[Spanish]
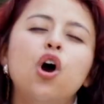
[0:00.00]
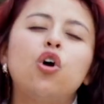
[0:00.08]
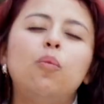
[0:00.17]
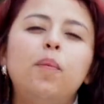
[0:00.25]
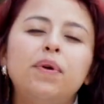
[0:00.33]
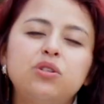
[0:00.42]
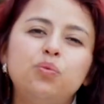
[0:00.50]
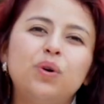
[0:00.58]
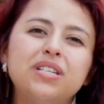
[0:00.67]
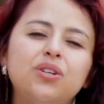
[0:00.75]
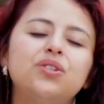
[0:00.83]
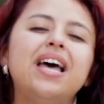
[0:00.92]
como
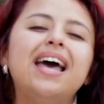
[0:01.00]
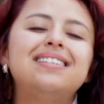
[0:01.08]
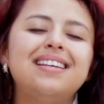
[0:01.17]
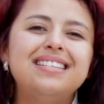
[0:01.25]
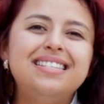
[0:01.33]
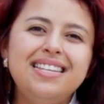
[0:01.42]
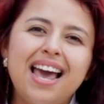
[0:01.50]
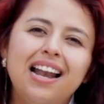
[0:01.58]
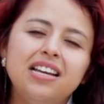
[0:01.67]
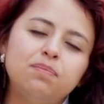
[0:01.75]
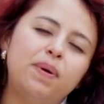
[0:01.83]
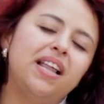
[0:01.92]
presupuestos
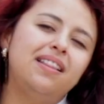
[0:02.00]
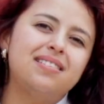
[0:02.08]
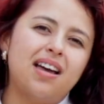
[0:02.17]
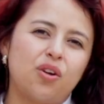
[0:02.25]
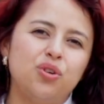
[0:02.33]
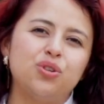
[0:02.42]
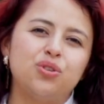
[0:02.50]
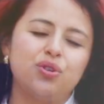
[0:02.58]
esenciales para el desarrollo